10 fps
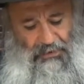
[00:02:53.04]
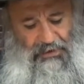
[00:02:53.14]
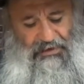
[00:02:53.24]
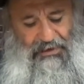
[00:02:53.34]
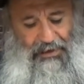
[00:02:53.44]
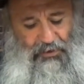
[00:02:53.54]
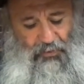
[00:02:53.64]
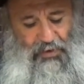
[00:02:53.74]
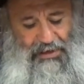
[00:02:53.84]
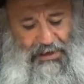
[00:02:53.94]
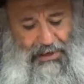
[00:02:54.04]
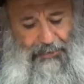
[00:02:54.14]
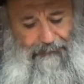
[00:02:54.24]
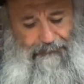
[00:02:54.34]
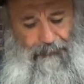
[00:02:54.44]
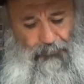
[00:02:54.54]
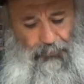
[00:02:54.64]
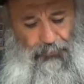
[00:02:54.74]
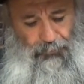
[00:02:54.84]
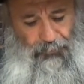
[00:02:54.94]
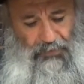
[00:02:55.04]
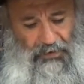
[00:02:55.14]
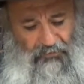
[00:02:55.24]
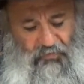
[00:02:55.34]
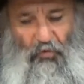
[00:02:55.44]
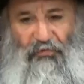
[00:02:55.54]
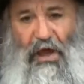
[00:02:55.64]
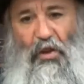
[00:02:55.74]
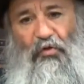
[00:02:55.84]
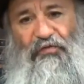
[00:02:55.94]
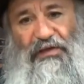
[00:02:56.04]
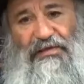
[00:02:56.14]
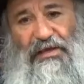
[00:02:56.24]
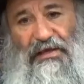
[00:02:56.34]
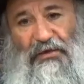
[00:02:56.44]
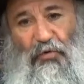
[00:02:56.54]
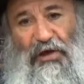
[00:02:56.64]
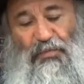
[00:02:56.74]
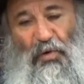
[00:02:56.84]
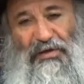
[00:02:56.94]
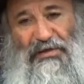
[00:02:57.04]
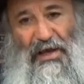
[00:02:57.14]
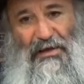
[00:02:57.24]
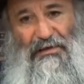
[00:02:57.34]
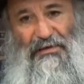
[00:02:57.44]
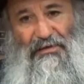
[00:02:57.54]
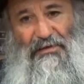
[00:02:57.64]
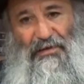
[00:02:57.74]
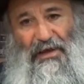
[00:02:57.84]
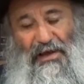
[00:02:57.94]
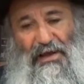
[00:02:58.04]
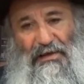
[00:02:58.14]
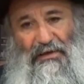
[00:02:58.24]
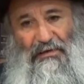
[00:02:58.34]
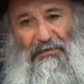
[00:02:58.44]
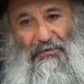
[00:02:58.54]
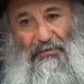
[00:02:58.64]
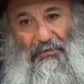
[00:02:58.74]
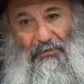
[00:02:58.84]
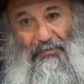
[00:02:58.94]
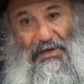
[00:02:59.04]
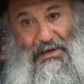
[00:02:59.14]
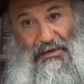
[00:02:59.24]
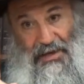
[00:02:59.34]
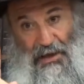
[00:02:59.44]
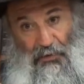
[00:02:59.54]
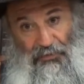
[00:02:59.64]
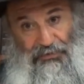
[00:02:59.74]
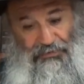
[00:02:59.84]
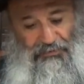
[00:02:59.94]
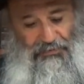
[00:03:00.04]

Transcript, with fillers: Et c'est la raison pour laquelle on trouve un autre verset qui correspond à ça, à 4040.